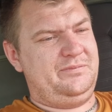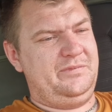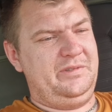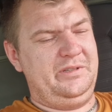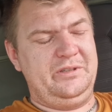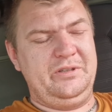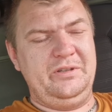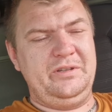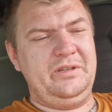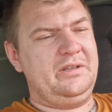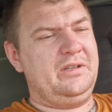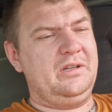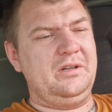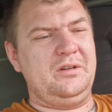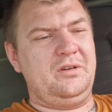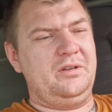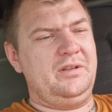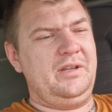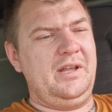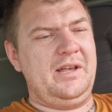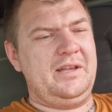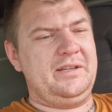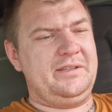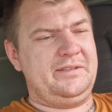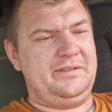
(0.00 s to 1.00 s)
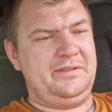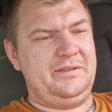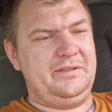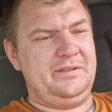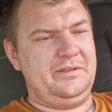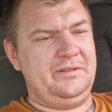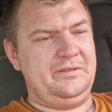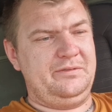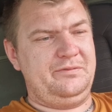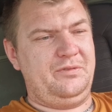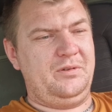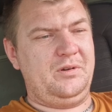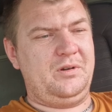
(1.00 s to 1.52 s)
I to nie tylko nas
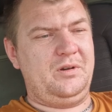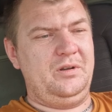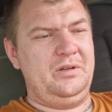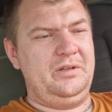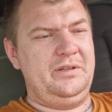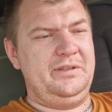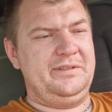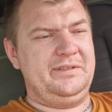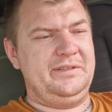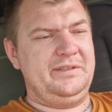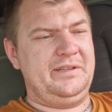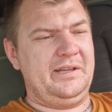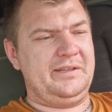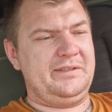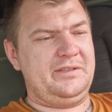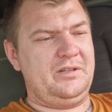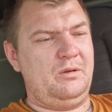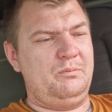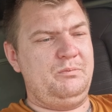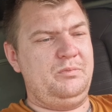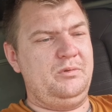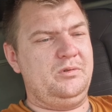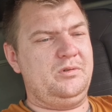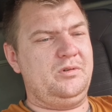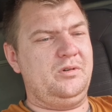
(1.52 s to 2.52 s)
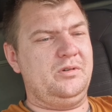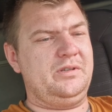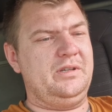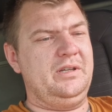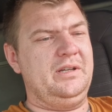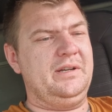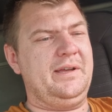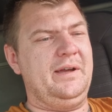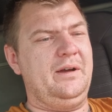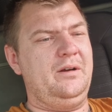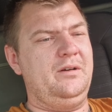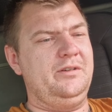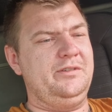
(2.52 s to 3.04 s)
w okolicy tak zrobił, tylko
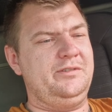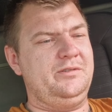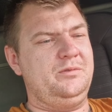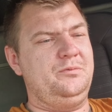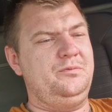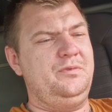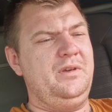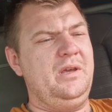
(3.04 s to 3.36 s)
kilka osób.